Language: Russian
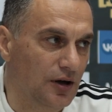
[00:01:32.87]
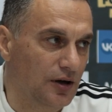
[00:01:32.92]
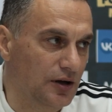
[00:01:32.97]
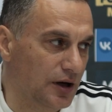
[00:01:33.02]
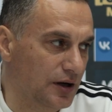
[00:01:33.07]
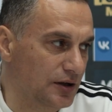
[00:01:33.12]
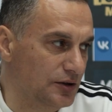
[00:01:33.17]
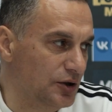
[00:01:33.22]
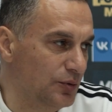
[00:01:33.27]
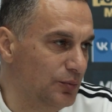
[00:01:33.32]
Я
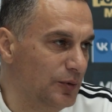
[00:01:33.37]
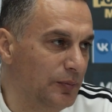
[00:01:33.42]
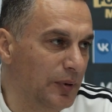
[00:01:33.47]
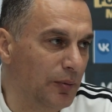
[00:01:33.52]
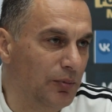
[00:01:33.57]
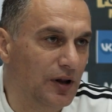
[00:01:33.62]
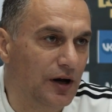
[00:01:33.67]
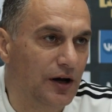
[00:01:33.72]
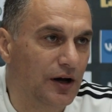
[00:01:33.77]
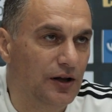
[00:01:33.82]
хотел бы
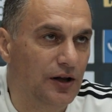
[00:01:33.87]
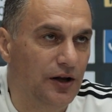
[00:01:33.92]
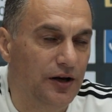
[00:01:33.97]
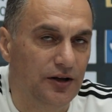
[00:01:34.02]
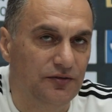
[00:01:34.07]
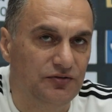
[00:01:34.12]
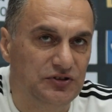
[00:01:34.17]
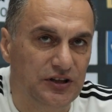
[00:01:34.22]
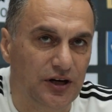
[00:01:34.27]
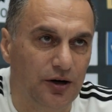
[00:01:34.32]

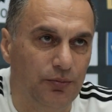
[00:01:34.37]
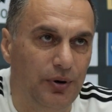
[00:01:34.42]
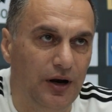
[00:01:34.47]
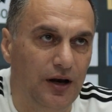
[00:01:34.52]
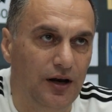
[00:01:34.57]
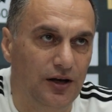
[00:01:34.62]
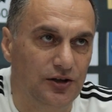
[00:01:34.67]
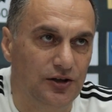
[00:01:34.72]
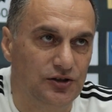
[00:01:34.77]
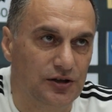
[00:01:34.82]
поблагодарить всех
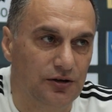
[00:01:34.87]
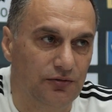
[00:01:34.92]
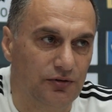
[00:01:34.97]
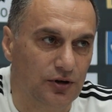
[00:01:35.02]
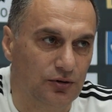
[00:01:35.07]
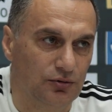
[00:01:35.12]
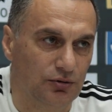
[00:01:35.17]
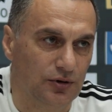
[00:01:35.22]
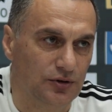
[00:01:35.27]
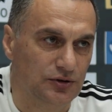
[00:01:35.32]
болельщиков,
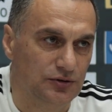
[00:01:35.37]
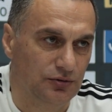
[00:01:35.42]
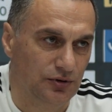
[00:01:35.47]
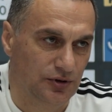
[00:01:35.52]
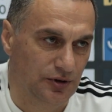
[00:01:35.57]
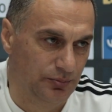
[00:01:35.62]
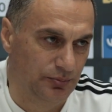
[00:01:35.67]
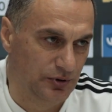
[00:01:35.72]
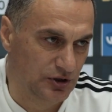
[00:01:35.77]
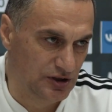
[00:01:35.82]
которые
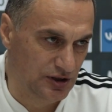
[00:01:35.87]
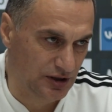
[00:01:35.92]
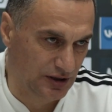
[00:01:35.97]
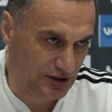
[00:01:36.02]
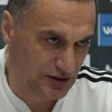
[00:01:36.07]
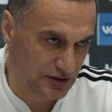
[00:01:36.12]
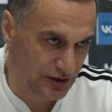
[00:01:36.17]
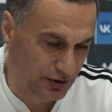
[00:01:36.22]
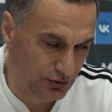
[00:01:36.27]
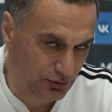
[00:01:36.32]
сегодня пришли
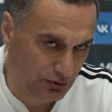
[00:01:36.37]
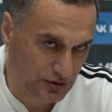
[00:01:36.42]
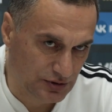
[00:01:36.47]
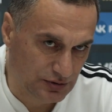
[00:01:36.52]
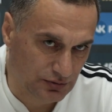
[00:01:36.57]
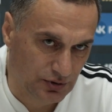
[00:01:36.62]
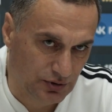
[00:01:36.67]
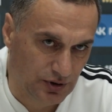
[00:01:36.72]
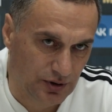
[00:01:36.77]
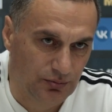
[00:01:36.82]
на стадион.
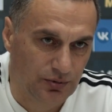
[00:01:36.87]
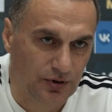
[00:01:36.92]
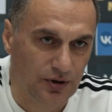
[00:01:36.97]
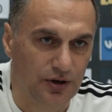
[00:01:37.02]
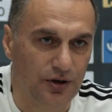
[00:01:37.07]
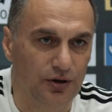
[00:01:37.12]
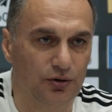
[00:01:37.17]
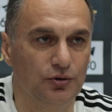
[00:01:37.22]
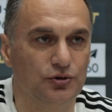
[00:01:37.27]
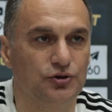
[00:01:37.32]
Сегодня было
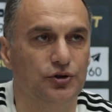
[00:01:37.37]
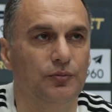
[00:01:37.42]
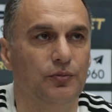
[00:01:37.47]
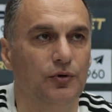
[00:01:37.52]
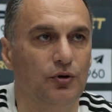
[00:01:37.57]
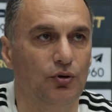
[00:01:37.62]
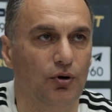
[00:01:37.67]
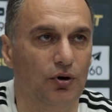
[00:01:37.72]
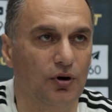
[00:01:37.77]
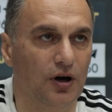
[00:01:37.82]
их очень
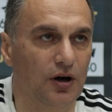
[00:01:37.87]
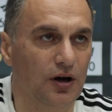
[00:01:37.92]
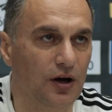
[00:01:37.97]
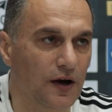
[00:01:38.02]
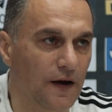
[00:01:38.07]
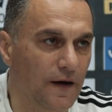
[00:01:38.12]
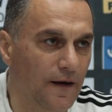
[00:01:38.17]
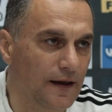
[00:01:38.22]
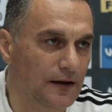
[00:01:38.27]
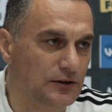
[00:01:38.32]
много.
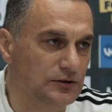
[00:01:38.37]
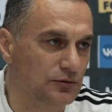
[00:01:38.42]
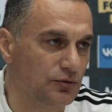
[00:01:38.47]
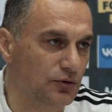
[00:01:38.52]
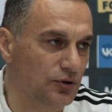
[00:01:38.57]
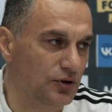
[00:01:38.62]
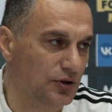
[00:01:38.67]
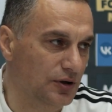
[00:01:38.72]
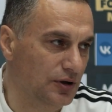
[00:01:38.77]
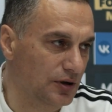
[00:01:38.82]

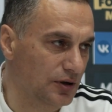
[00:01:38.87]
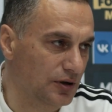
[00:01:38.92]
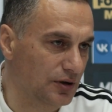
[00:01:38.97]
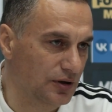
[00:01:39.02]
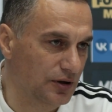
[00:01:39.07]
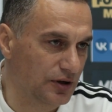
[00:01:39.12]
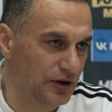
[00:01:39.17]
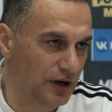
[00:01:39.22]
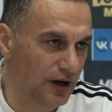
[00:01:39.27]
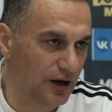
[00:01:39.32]
Сегодня
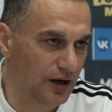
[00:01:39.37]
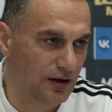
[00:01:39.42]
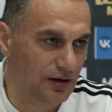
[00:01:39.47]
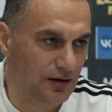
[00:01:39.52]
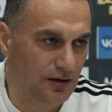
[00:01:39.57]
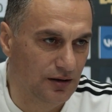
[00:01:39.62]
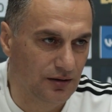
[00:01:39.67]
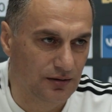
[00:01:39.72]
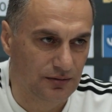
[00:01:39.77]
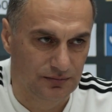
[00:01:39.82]

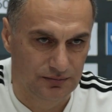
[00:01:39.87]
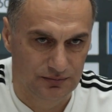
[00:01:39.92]
реально